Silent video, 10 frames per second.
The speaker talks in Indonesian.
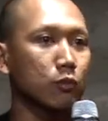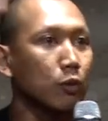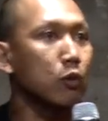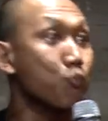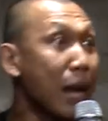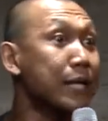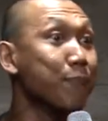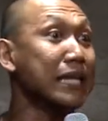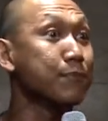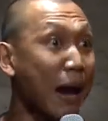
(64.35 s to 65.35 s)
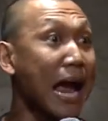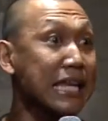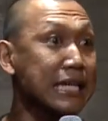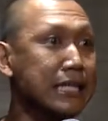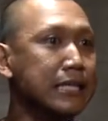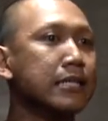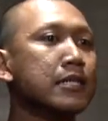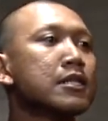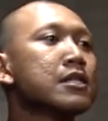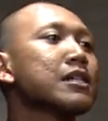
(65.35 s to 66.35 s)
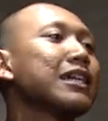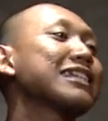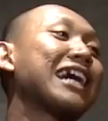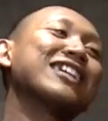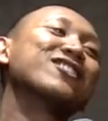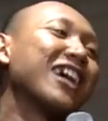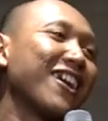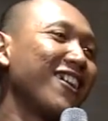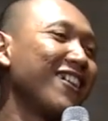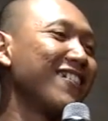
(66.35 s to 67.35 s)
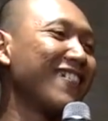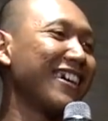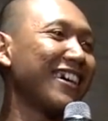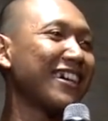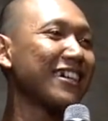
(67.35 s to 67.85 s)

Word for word: Duh, balik, balik, balik. Ya saya juga dong. Nah.